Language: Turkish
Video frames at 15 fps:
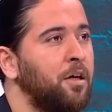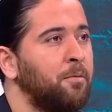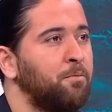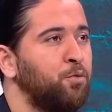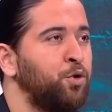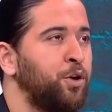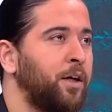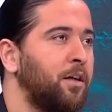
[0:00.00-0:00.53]

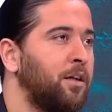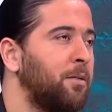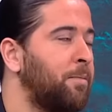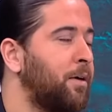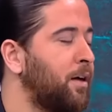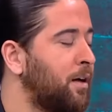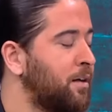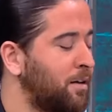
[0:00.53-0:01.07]
Bu şekilde
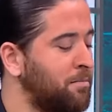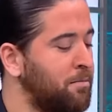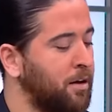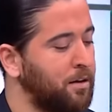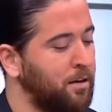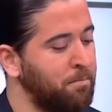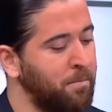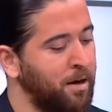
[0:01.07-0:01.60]
para
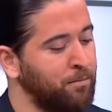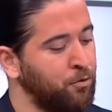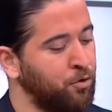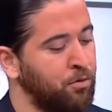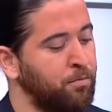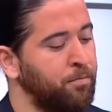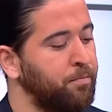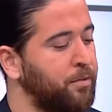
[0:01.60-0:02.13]
kazanmaktan
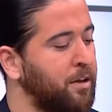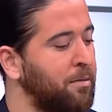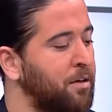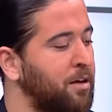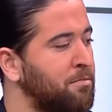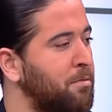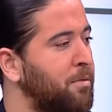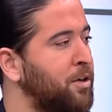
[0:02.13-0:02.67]
memnunum
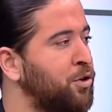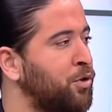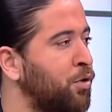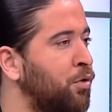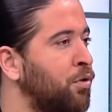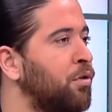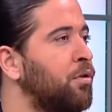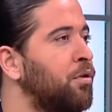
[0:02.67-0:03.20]
demenin bir başka
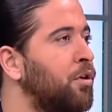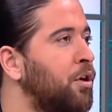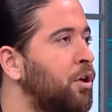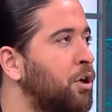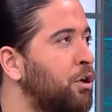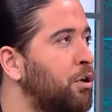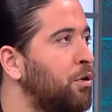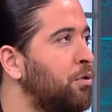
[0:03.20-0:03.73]
yolu.
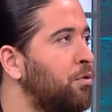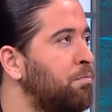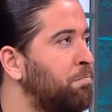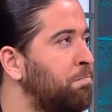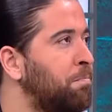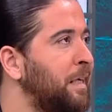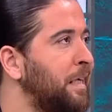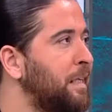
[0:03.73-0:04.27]

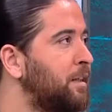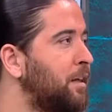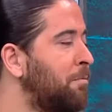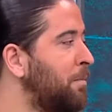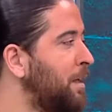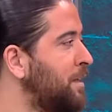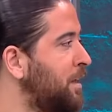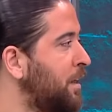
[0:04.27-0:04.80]
Bir insan
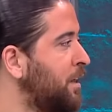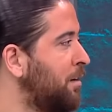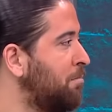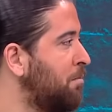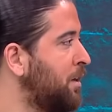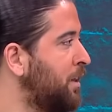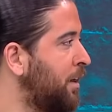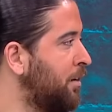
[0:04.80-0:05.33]
mesleğini
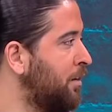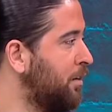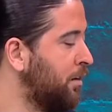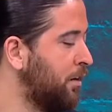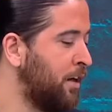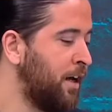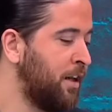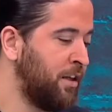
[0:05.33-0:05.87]
yapmadan
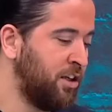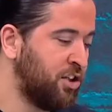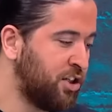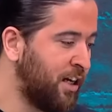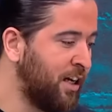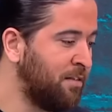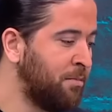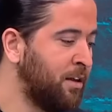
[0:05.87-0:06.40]
yani
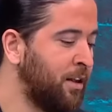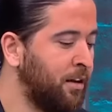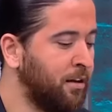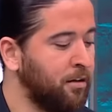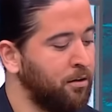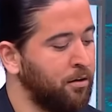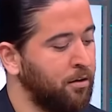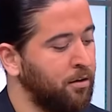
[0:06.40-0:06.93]
icra etmeden
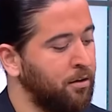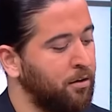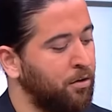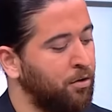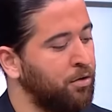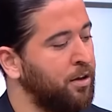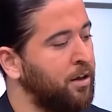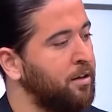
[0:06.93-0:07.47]
e,
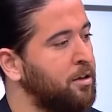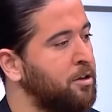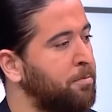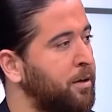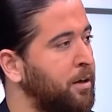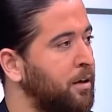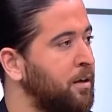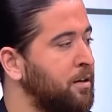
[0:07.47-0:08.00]
oradan nasıl
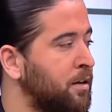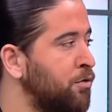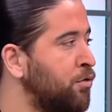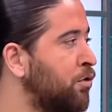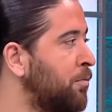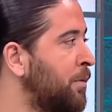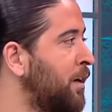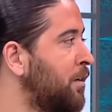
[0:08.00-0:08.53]
para
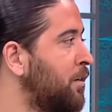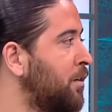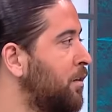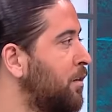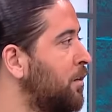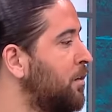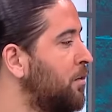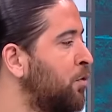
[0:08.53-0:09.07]
kazanıyor? Ben
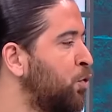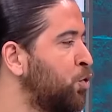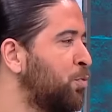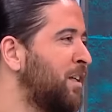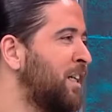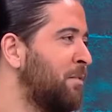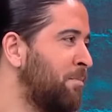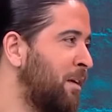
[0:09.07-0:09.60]
hoşuma
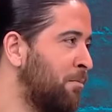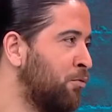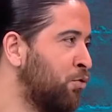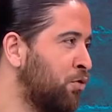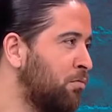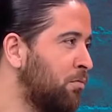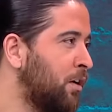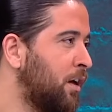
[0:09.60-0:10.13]
gitmeyen bu
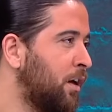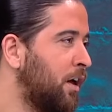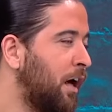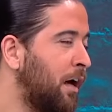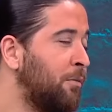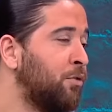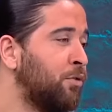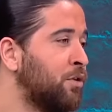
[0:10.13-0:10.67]
durum
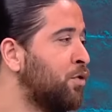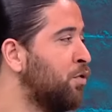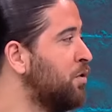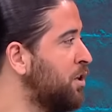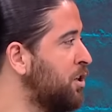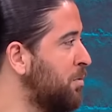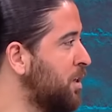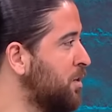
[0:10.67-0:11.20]
ama onda
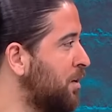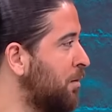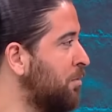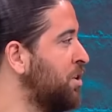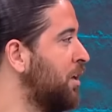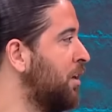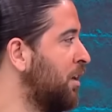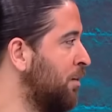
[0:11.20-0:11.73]
sözleşmesi var. Bir
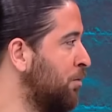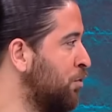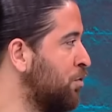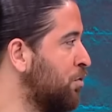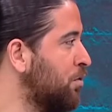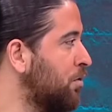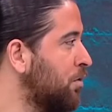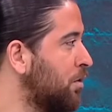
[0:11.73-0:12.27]
şey de diyemiyorsun.